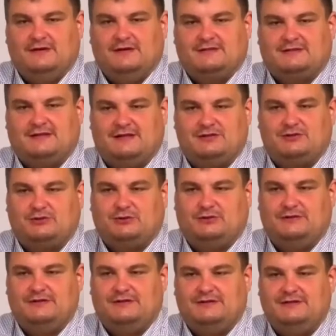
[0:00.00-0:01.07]
сказать, что
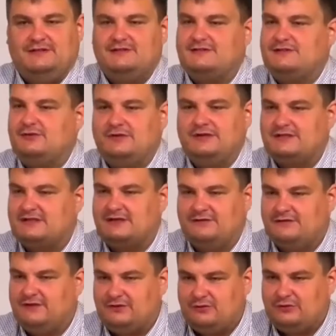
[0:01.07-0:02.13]
не из иудейского
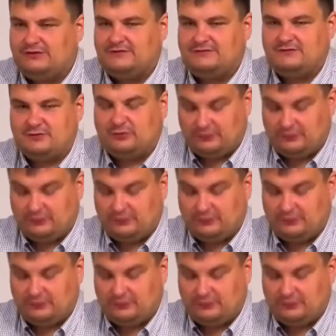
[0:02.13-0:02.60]
народа, все.